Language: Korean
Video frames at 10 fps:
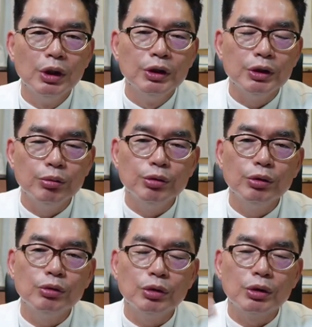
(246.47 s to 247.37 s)
신부
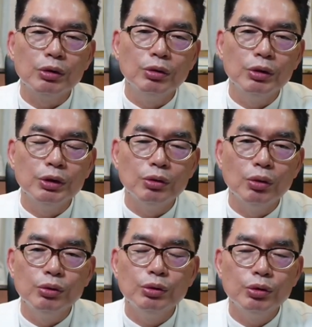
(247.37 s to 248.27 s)
온도를 끌어올려주는
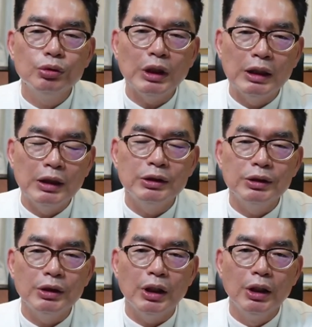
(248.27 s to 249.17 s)
온중
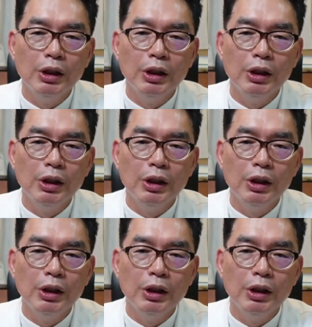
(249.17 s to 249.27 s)
산안지제,